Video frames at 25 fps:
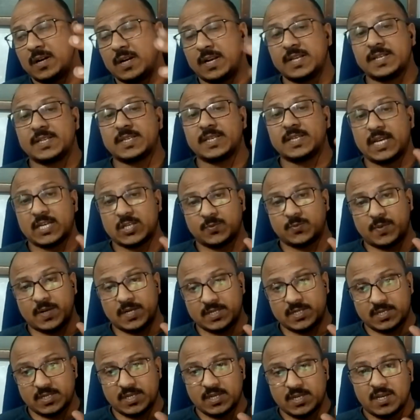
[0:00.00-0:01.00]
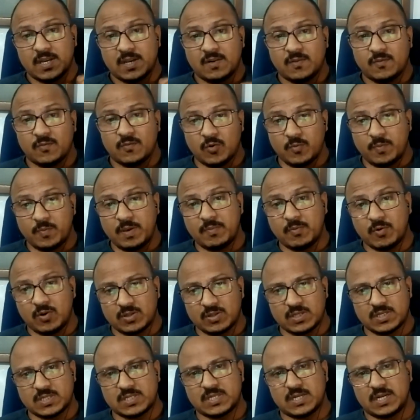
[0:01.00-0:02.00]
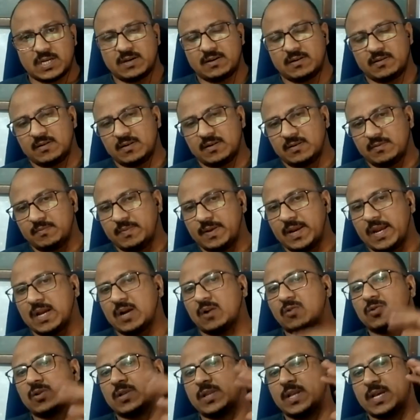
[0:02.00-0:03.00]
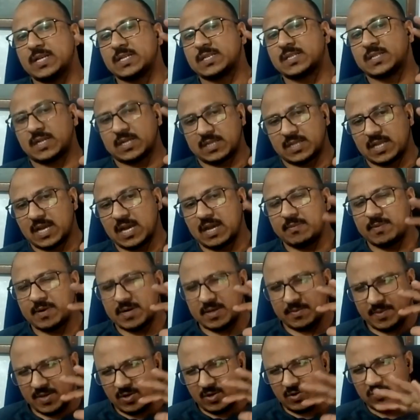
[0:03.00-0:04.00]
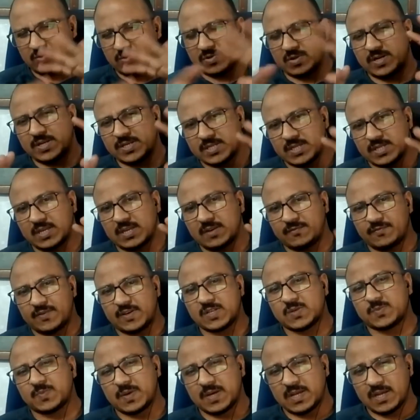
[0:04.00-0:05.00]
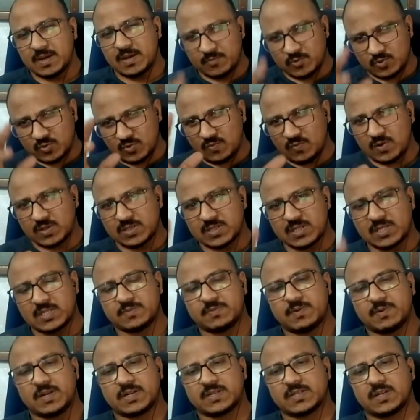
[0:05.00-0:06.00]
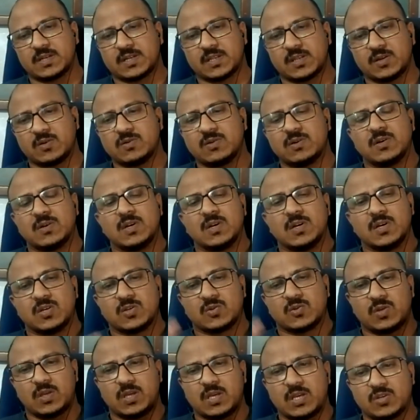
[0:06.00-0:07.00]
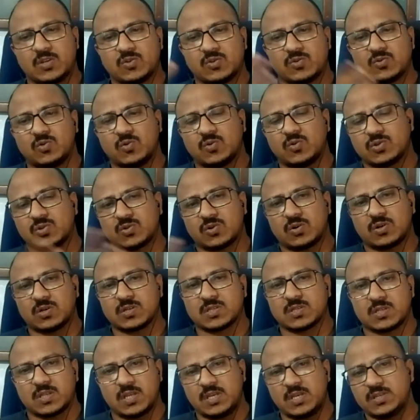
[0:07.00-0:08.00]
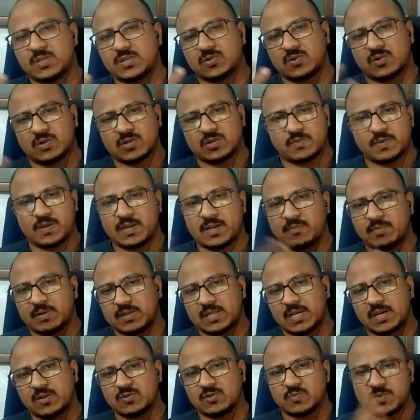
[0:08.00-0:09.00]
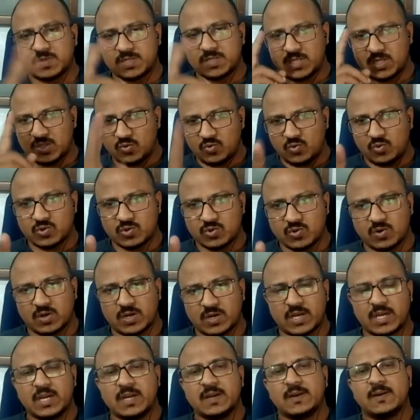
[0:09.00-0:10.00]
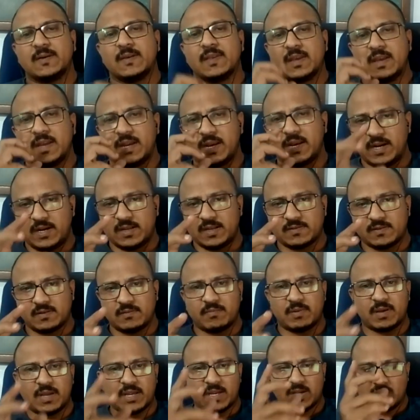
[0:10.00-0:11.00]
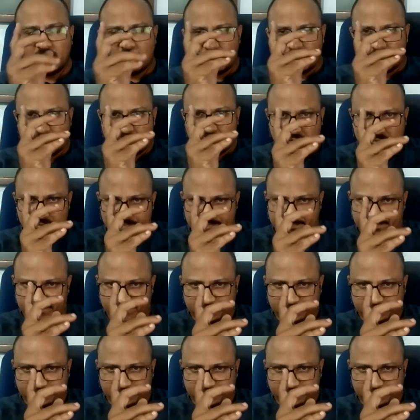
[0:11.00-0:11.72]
टी एक्सप्रेस वो भी बहुत अच्छा ब्रेकआउट दे सकता है बट अभी कंसोलिडेशन के फेज पे आप उसको वॉचलिस्ट में रख सकते हो तो ये जो दो स्टॉक्स तीन स्टॉक्स मैंने बताया उसमें से दो स्टॉक है इंडस बैंक और